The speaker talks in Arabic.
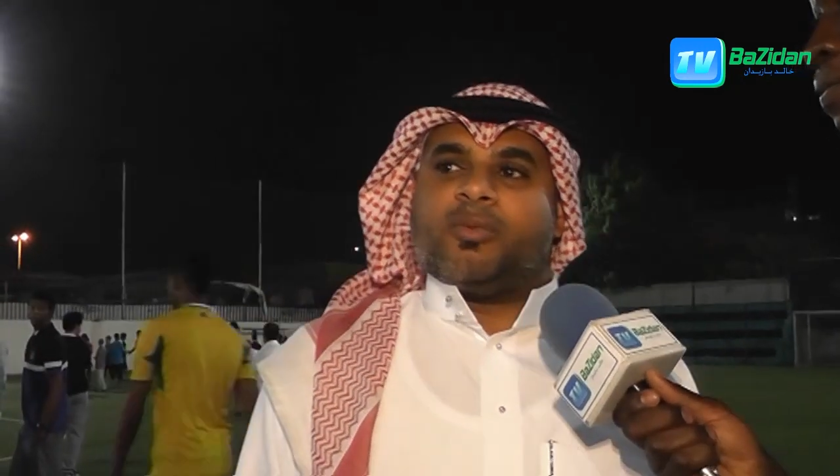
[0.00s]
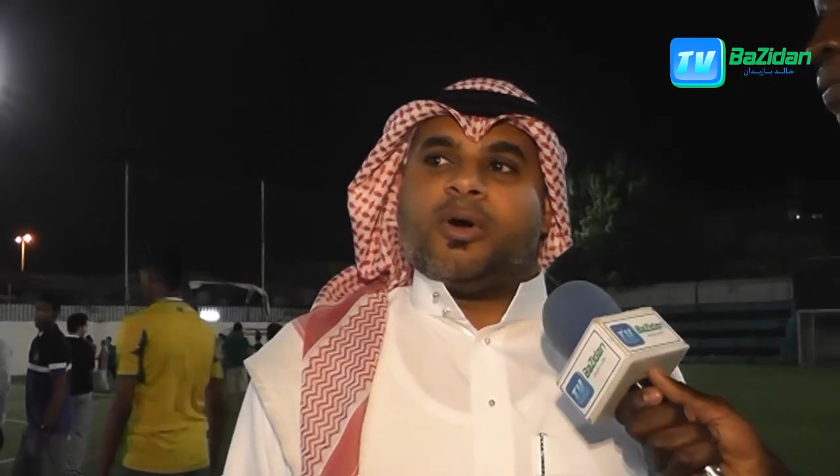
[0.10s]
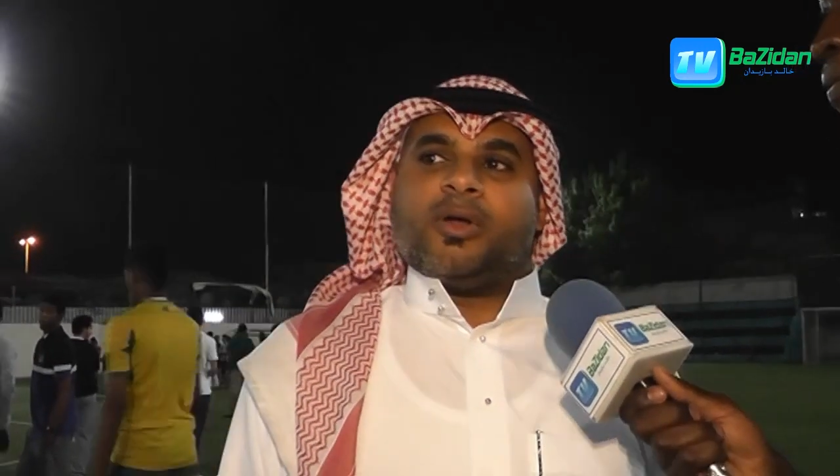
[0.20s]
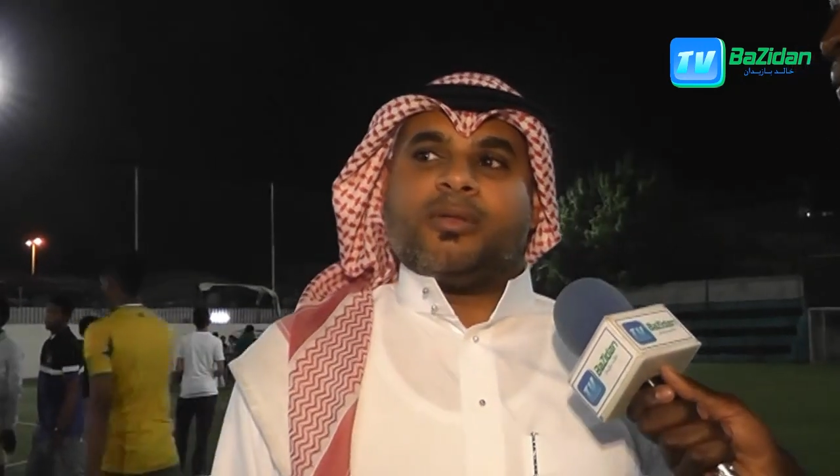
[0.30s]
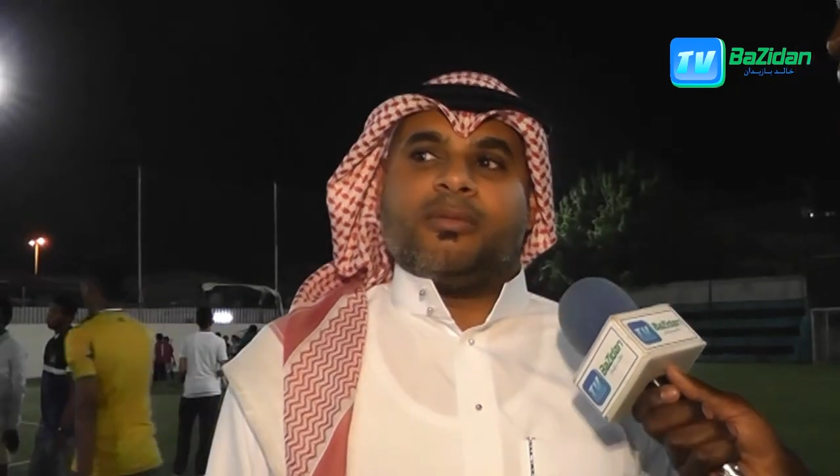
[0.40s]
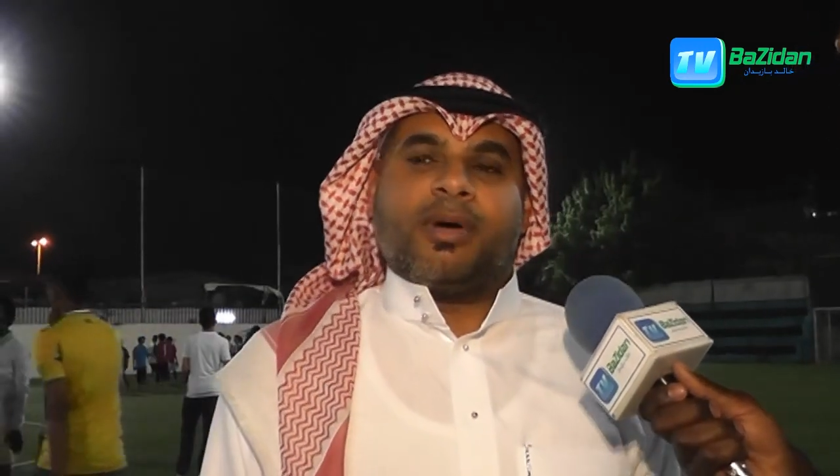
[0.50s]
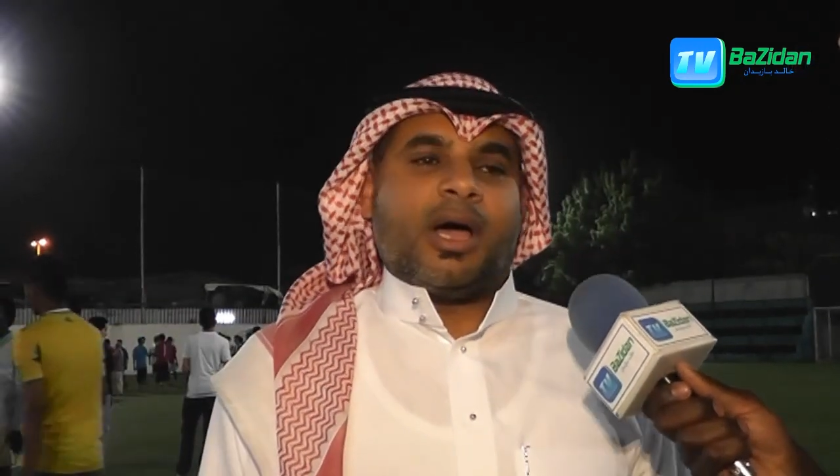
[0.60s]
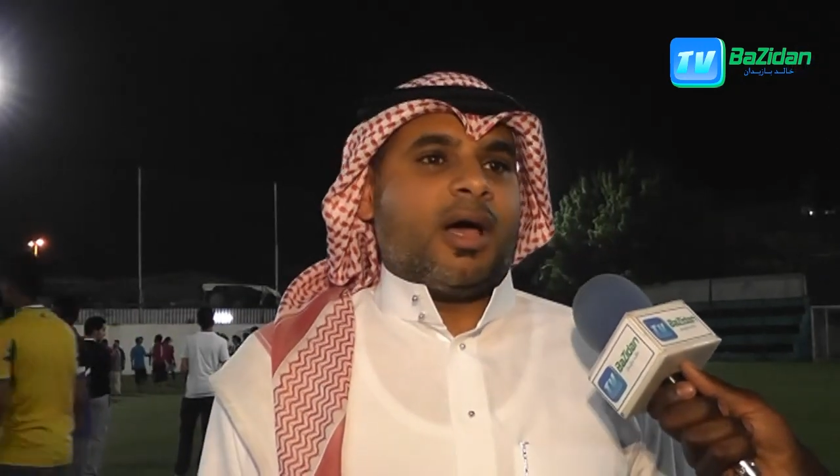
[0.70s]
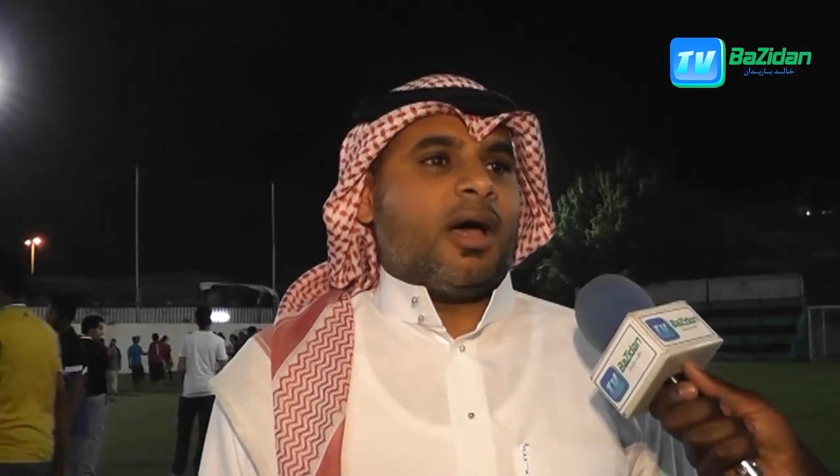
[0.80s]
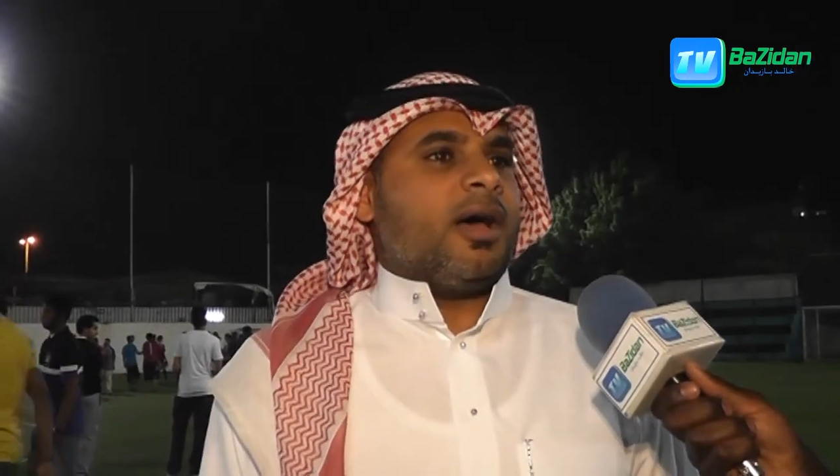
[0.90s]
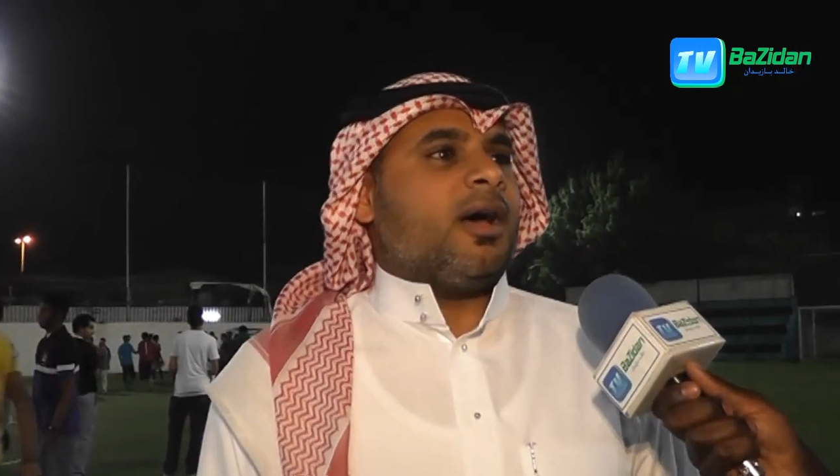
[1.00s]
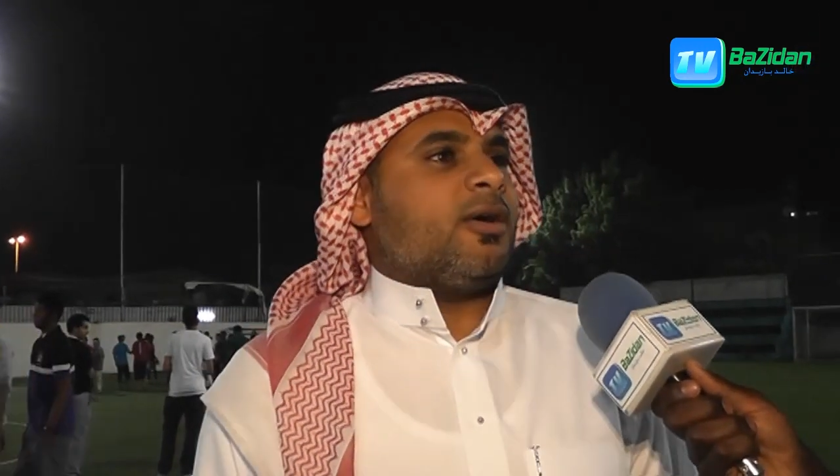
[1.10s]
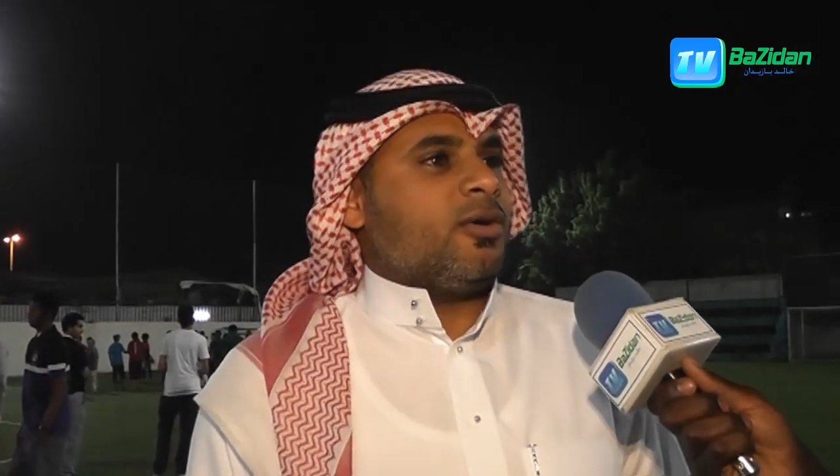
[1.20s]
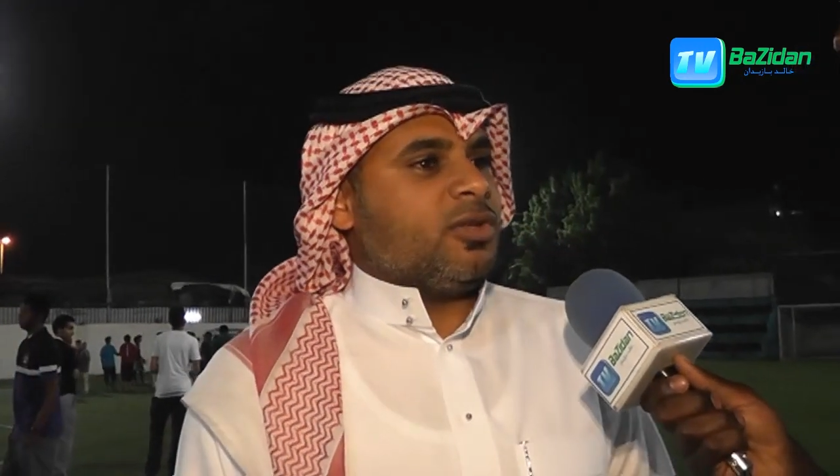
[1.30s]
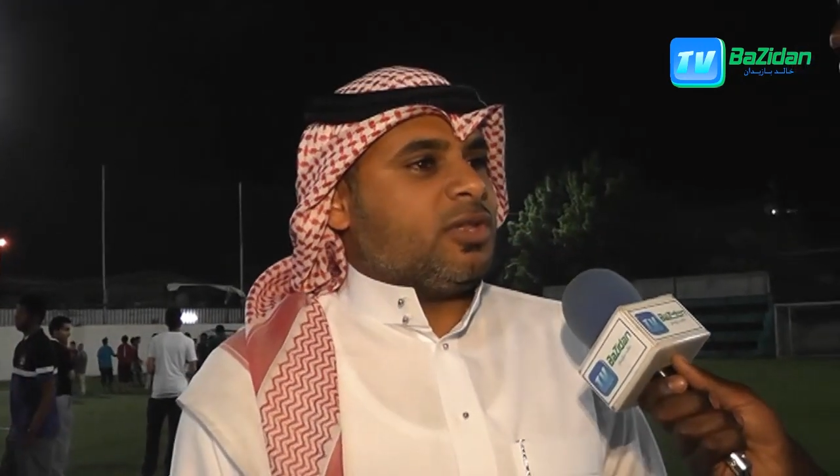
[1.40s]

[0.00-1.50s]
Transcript: سبورت ما